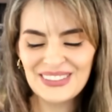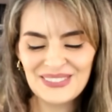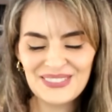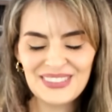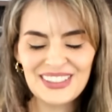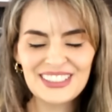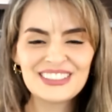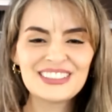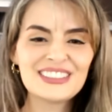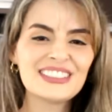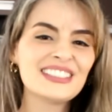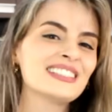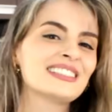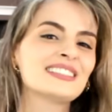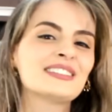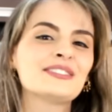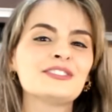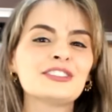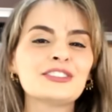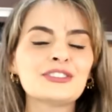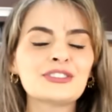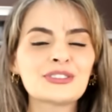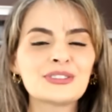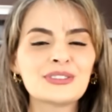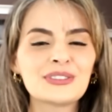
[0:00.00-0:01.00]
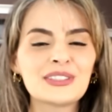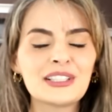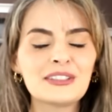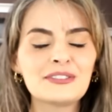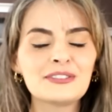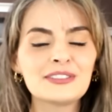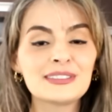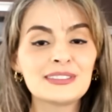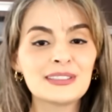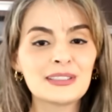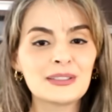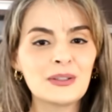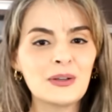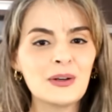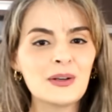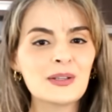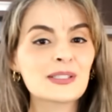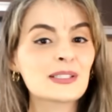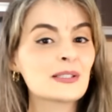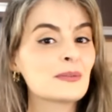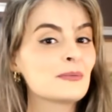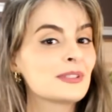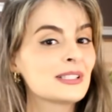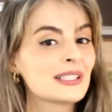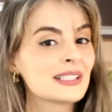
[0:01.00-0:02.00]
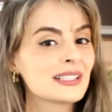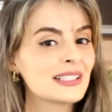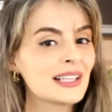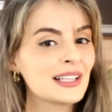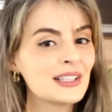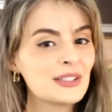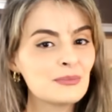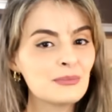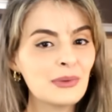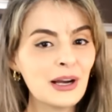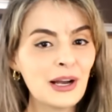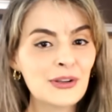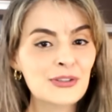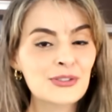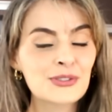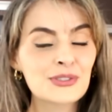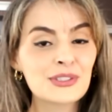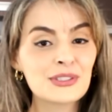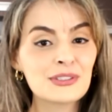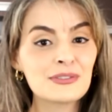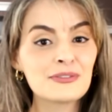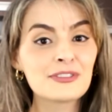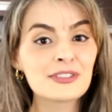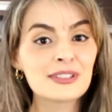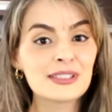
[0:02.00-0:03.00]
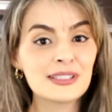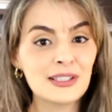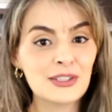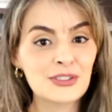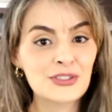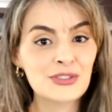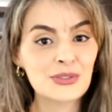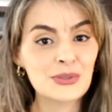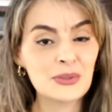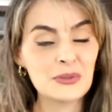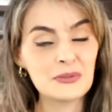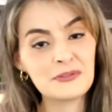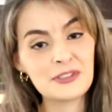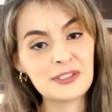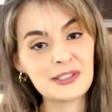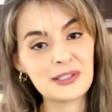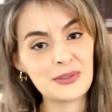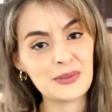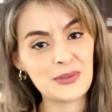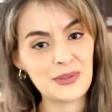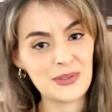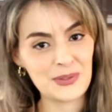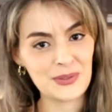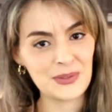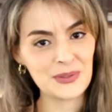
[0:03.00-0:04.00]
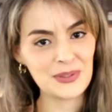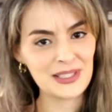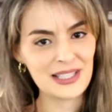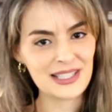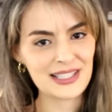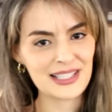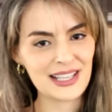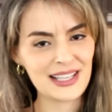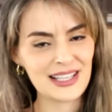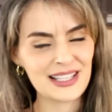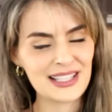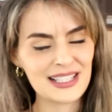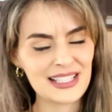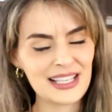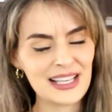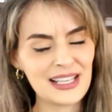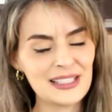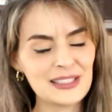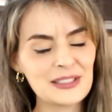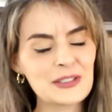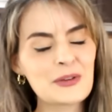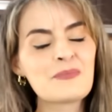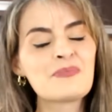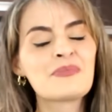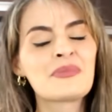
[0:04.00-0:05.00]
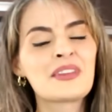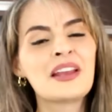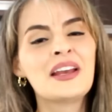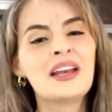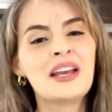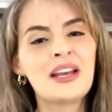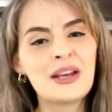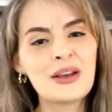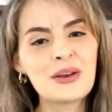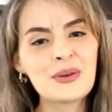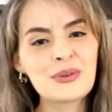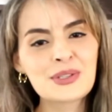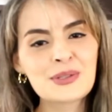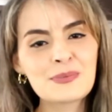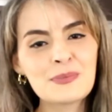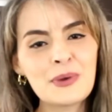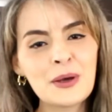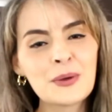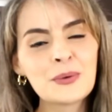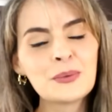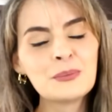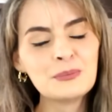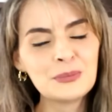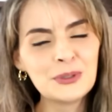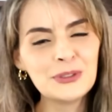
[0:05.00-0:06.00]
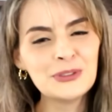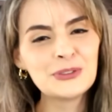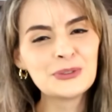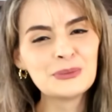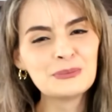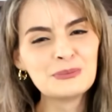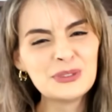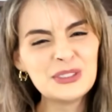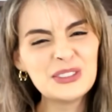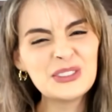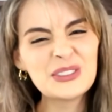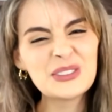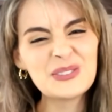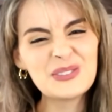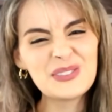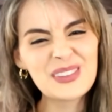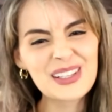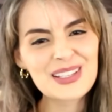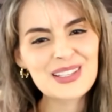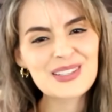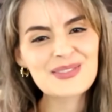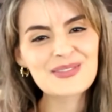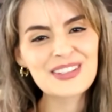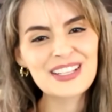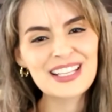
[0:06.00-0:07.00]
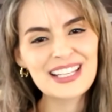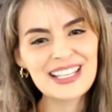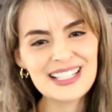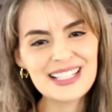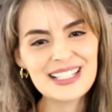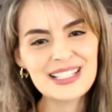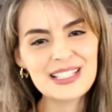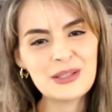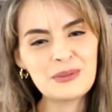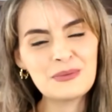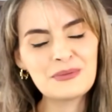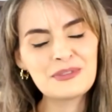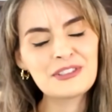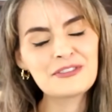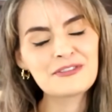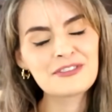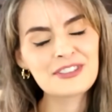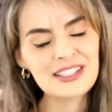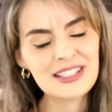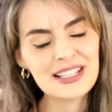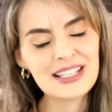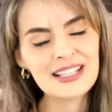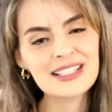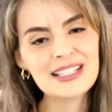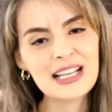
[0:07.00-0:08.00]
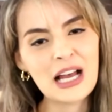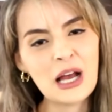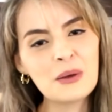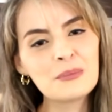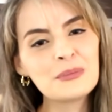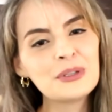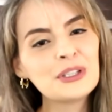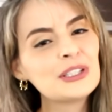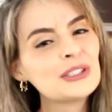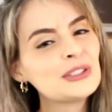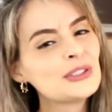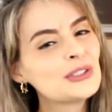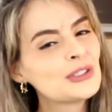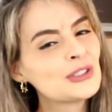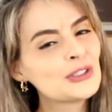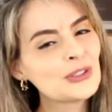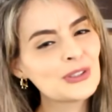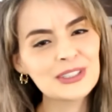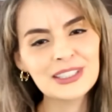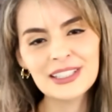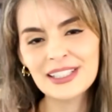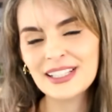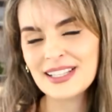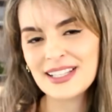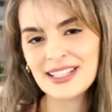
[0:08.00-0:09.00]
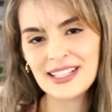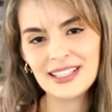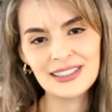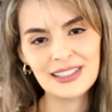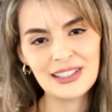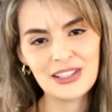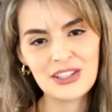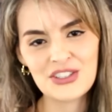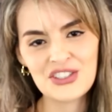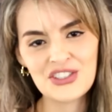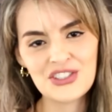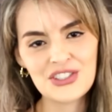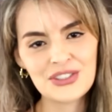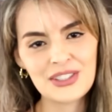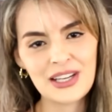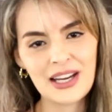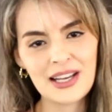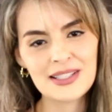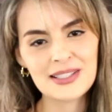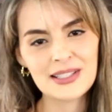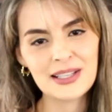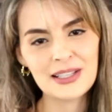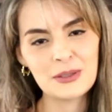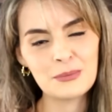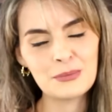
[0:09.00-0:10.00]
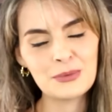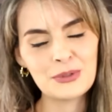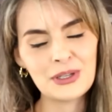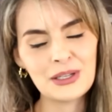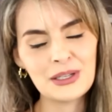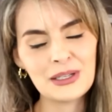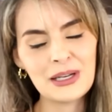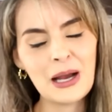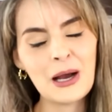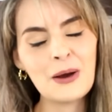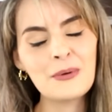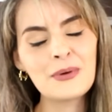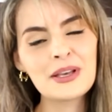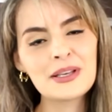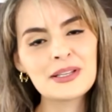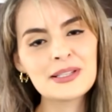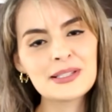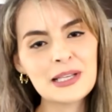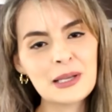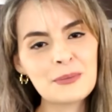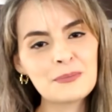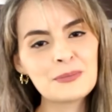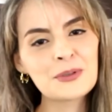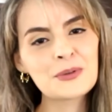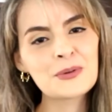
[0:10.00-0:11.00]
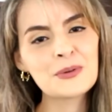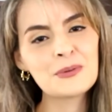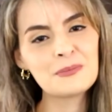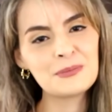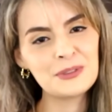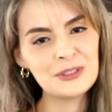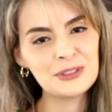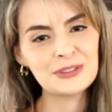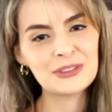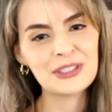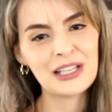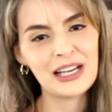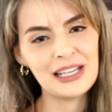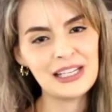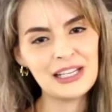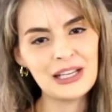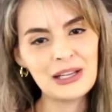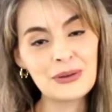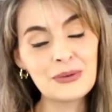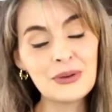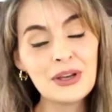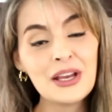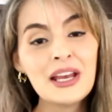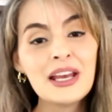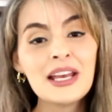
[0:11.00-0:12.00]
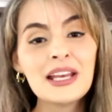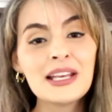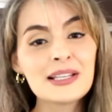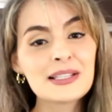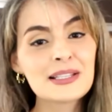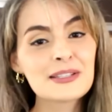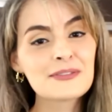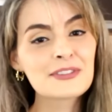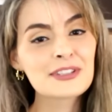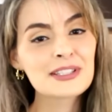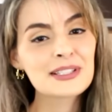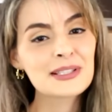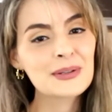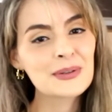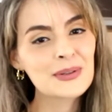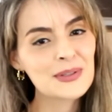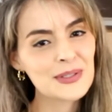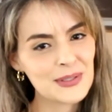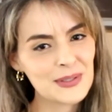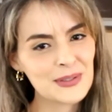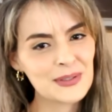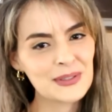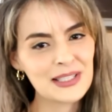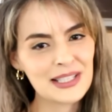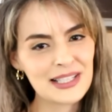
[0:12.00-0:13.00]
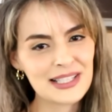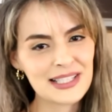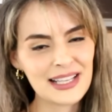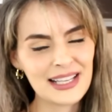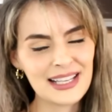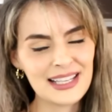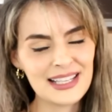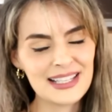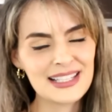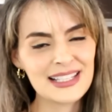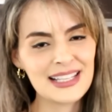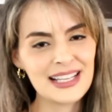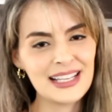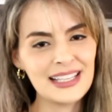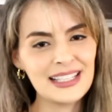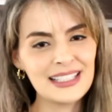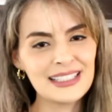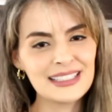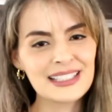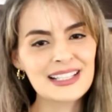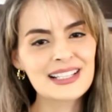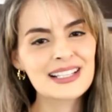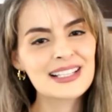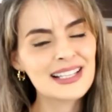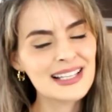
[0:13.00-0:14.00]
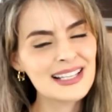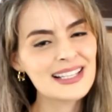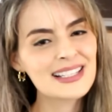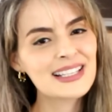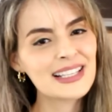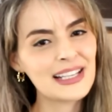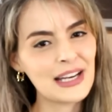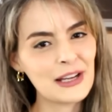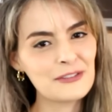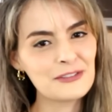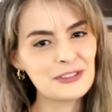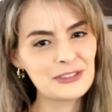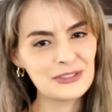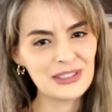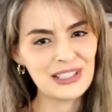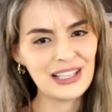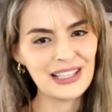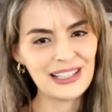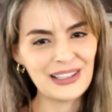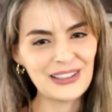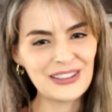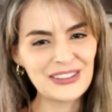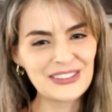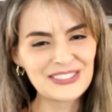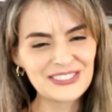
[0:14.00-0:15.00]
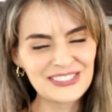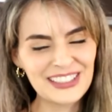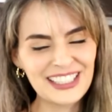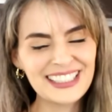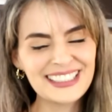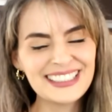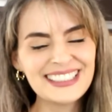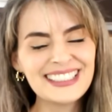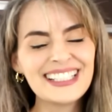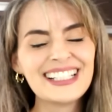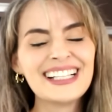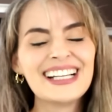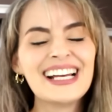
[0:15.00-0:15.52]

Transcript: Compartilha esse vídeo com quem você gosta. Me diz aí embaixo o que, que você achou. Você gostou dessa receita? Eu espero muito, muito mesmo que sim, que vocês sabem que toda receita que a gente traz aqui pro canal é sempre com muito carinho. E se você gostou dessa receita, se inscreve no canal, vai?